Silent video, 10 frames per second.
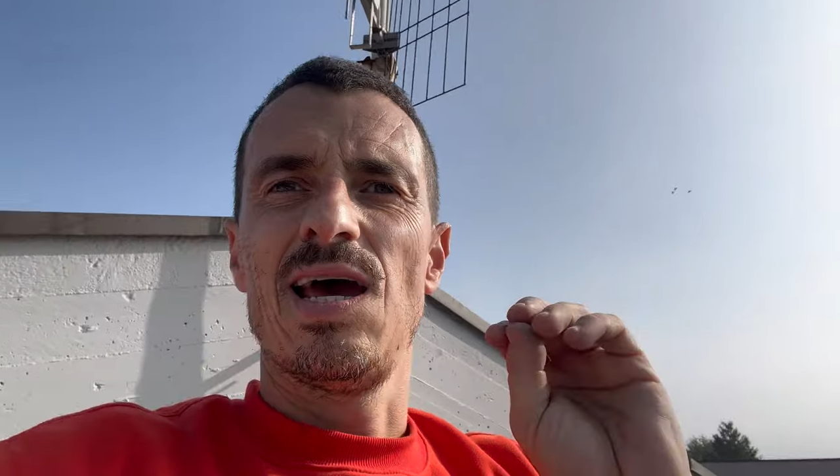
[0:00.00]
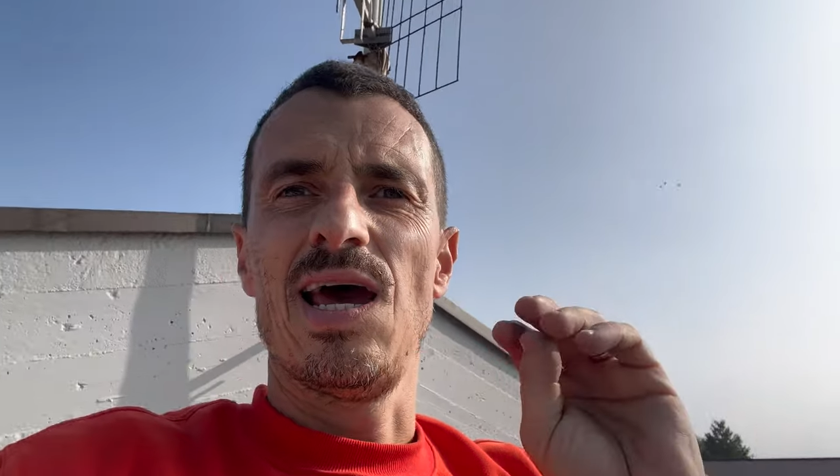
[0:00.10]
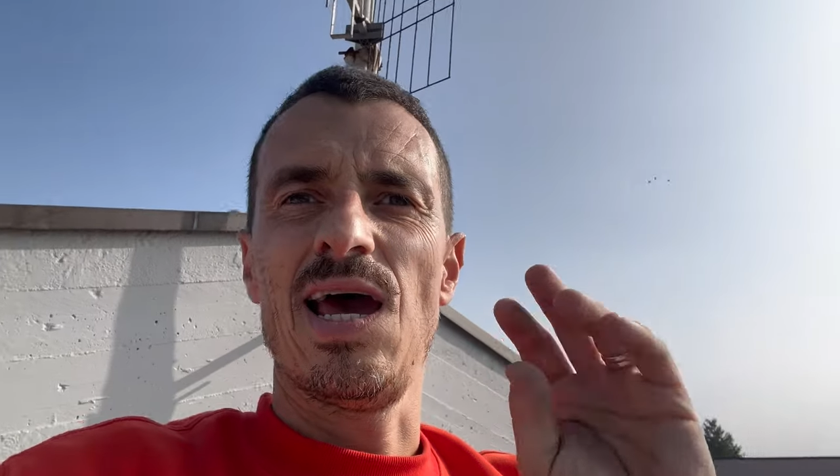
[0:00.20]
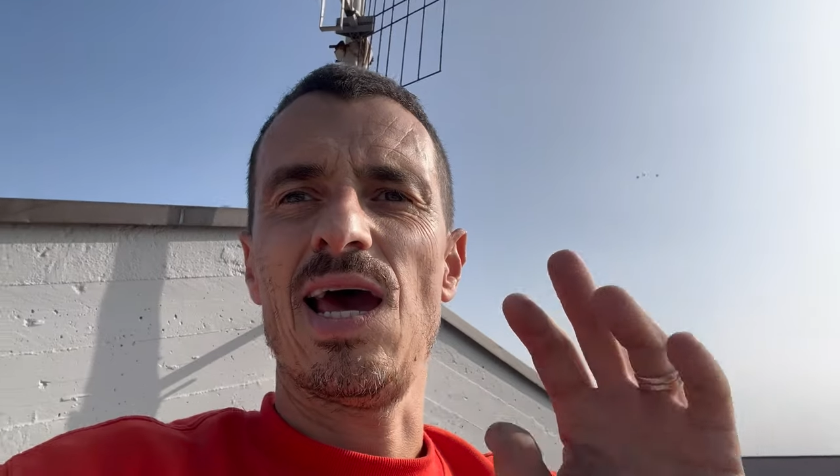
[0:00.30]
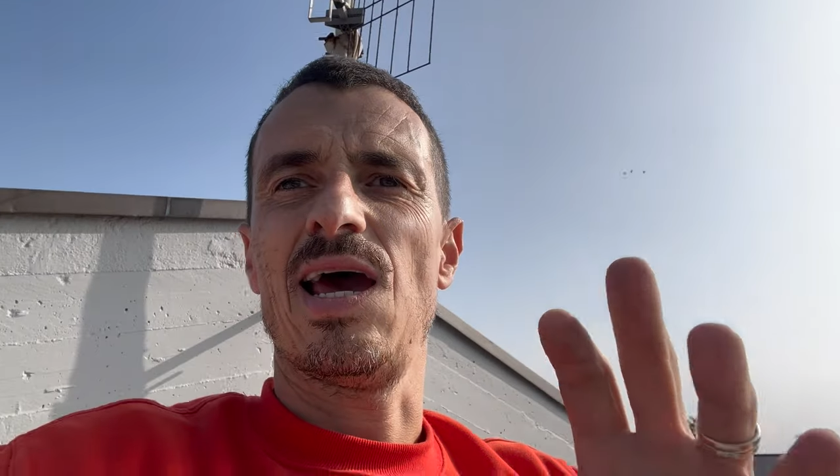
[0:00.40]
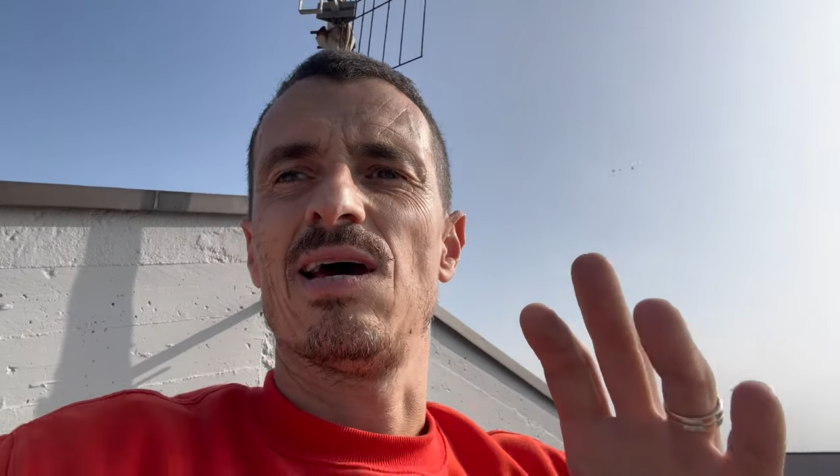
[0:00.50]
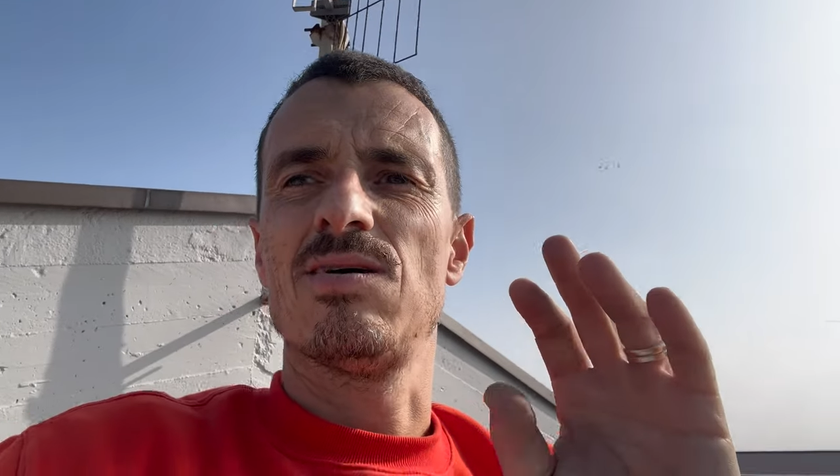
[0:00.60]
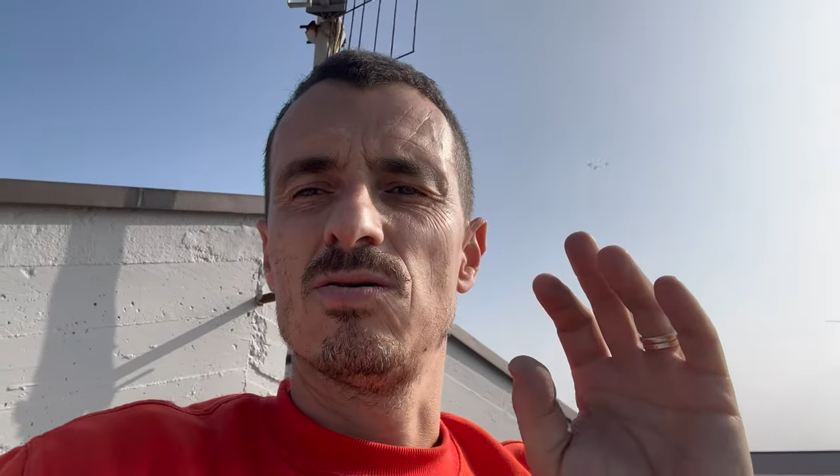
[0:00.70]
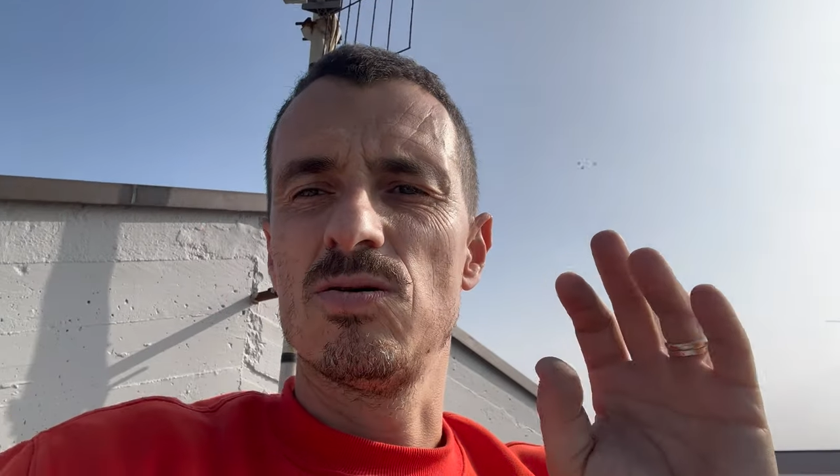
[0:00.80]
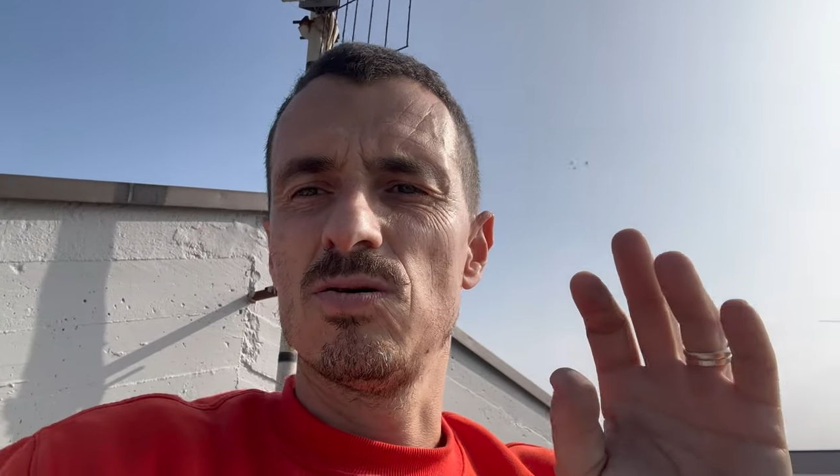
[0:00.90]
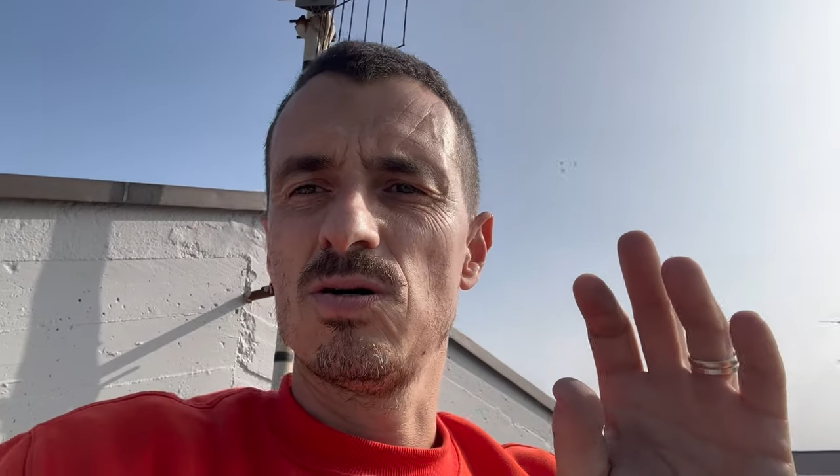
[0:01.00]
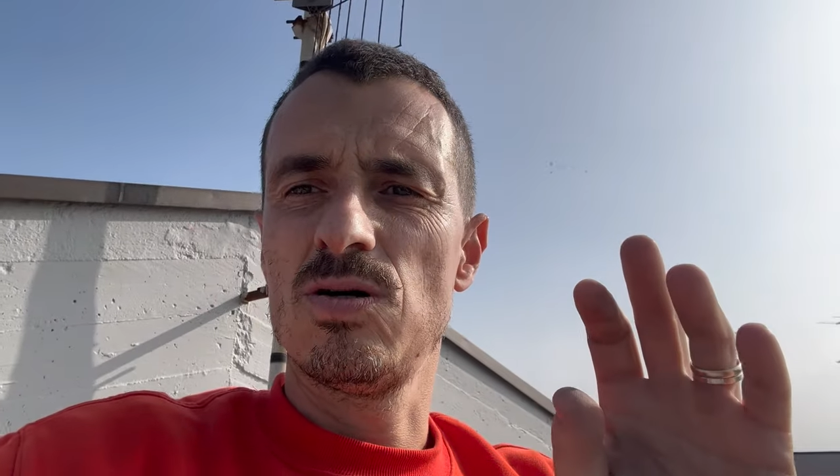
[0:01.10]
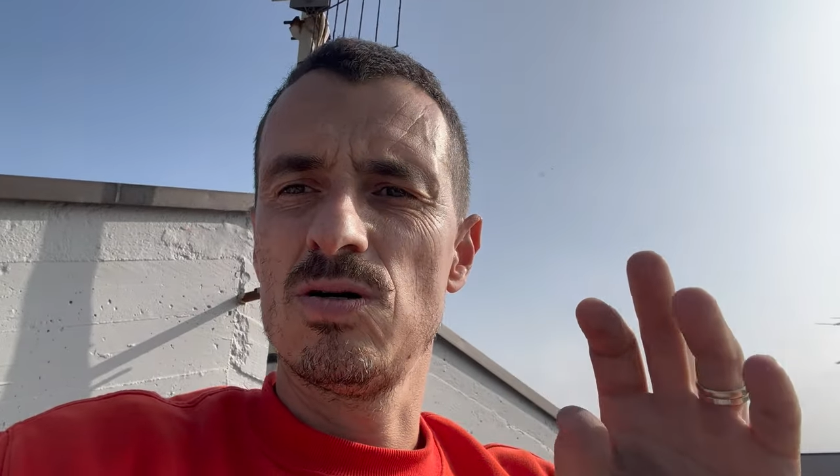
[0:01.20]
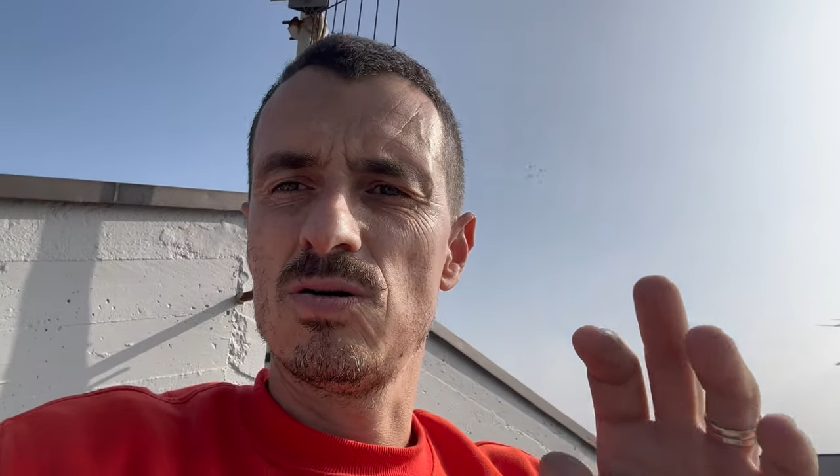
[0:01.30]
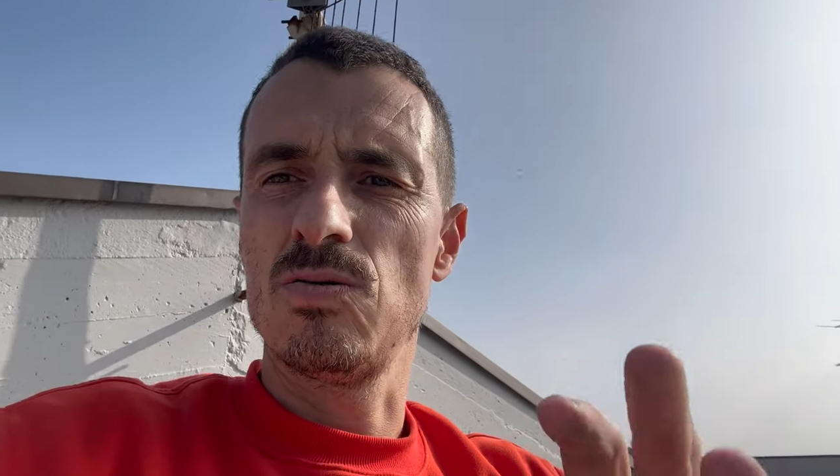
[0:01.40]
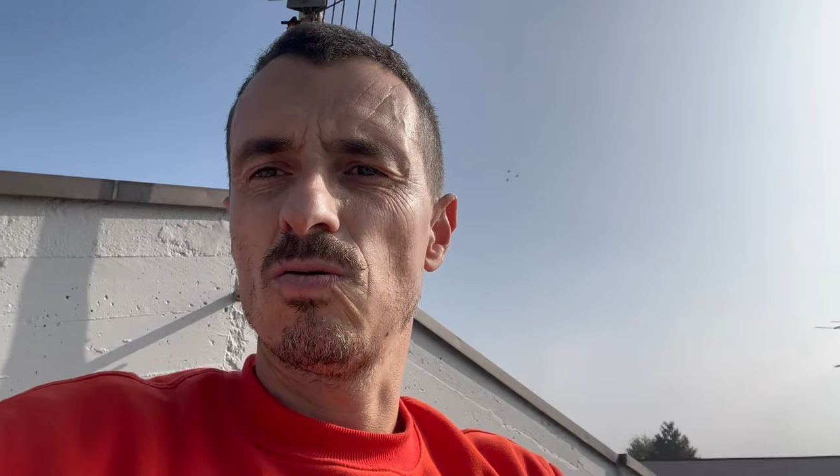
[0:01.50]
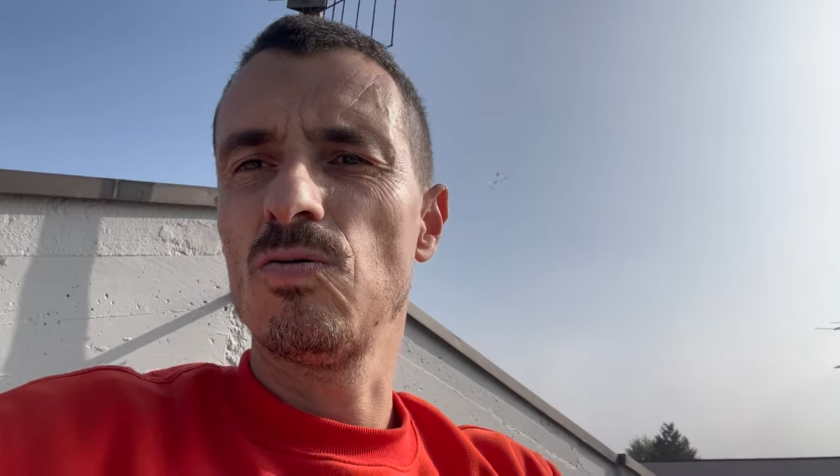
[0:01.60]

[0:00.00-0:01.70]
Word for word: è eh,